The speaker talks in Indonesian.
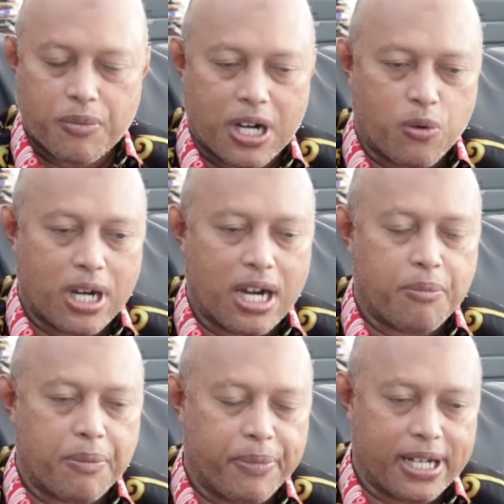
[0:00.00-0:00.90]
bahwa
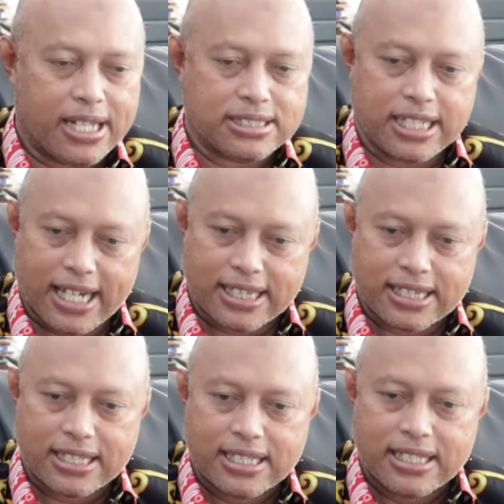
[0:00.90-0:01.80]
Bapenda
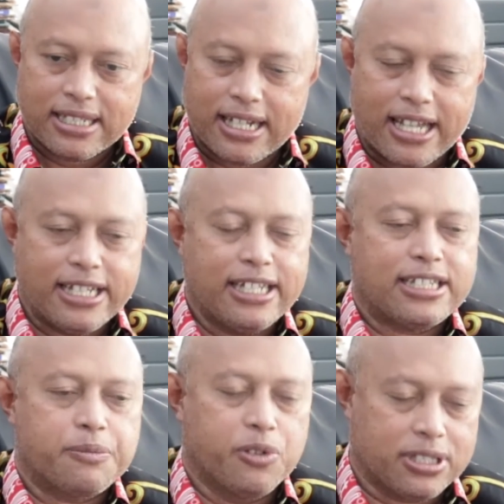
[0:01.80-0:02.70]
sehat dan ini
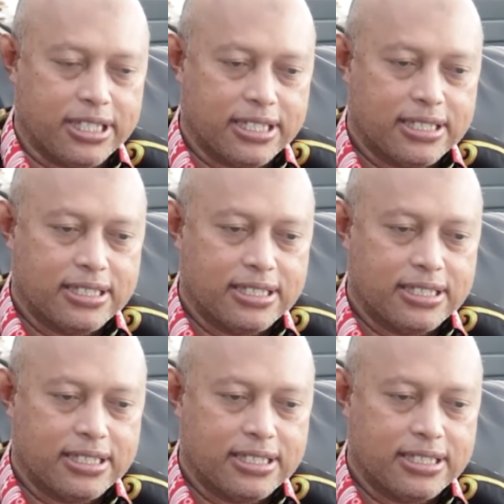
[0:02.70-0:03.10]
terbukti.